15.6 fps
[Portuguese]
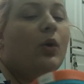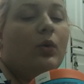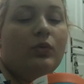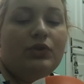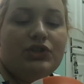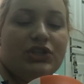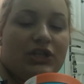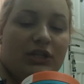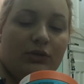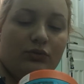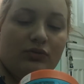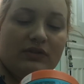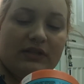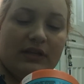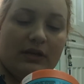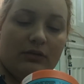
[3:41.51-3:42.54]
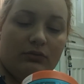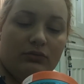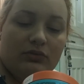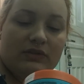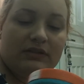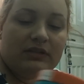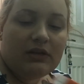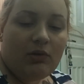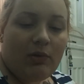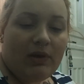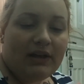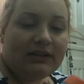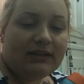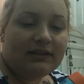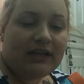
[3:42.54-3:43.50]
o de
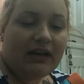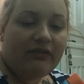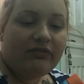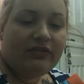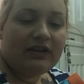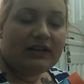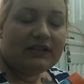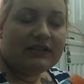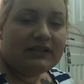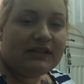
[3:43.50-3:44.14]
250 tava